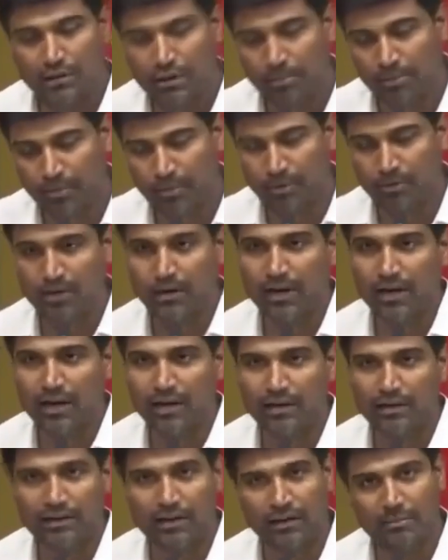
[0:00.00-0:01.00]
తప్పకుండా
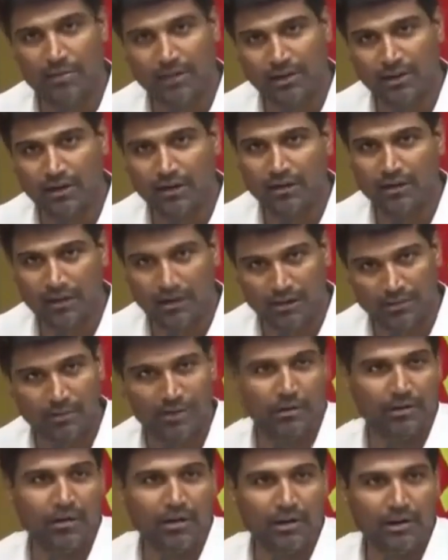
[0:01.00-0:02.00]
నేను మన
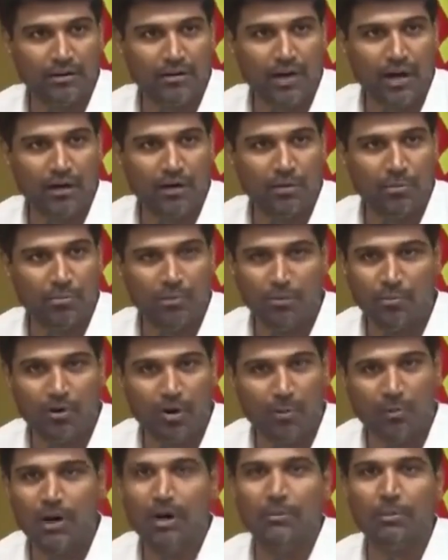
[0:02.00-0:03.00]
ఏమి దానిలో
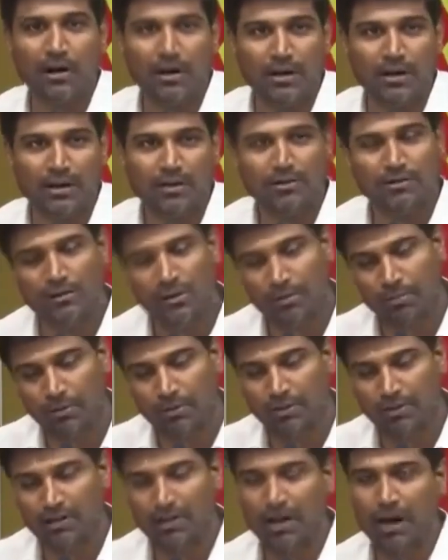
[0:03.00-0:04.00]
మొహమాడు పడట్లేదు
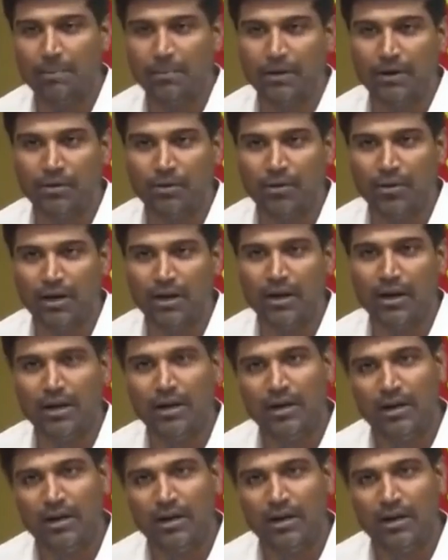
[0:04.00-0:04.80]
తప్పకుండా నా పేరు కూడా